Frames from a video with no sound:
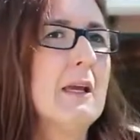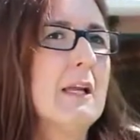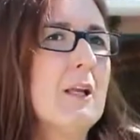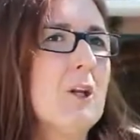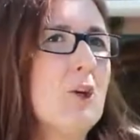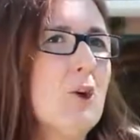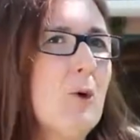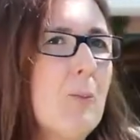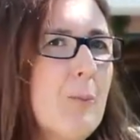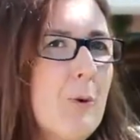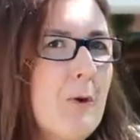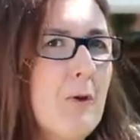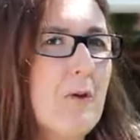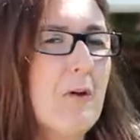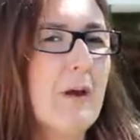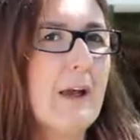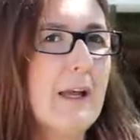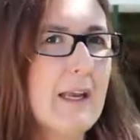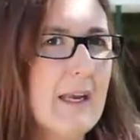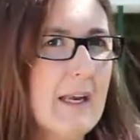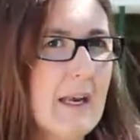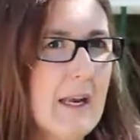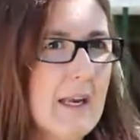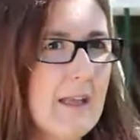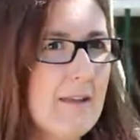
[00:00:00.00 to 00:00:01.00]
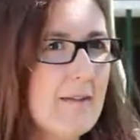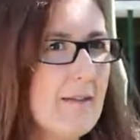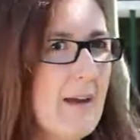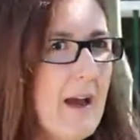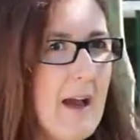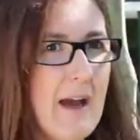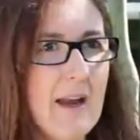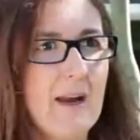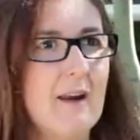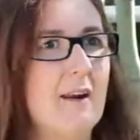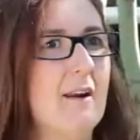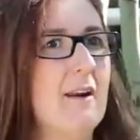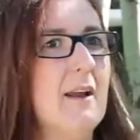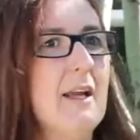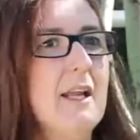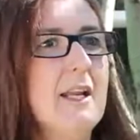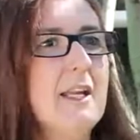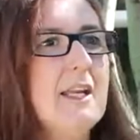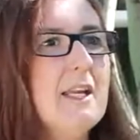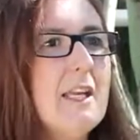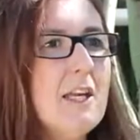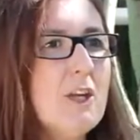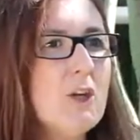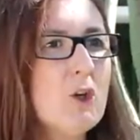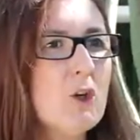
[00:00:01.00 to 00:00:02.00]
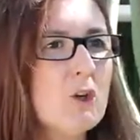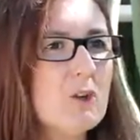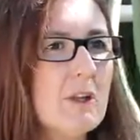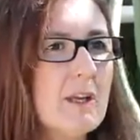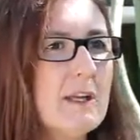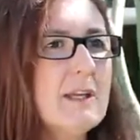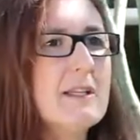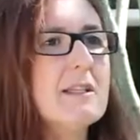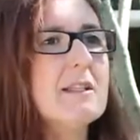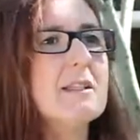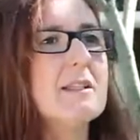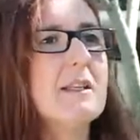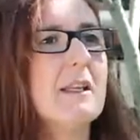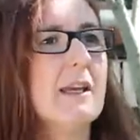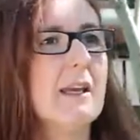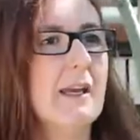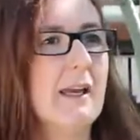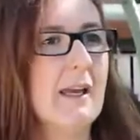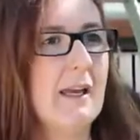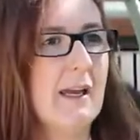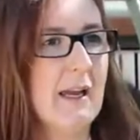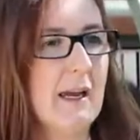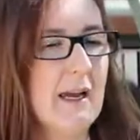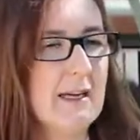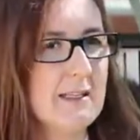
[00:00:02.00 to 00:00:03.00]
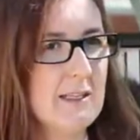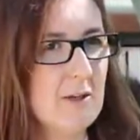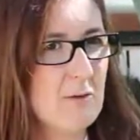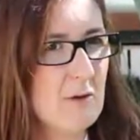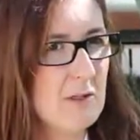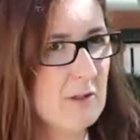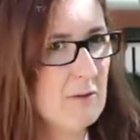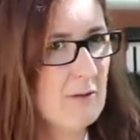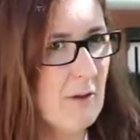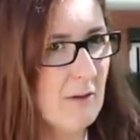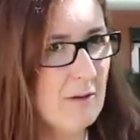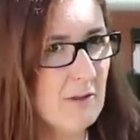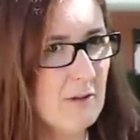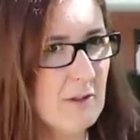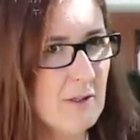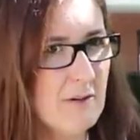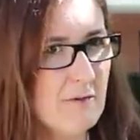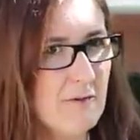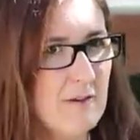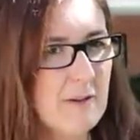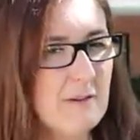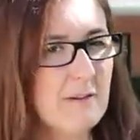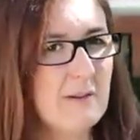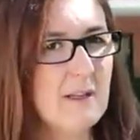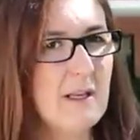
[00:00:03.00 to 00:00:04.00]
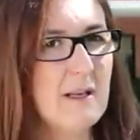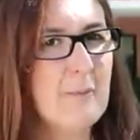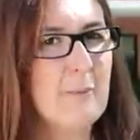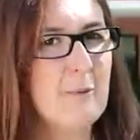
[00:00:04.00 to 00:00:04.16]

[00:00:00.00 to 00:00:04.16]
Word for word: No puedo generalizar niño triste, en casa hay una situación difícil,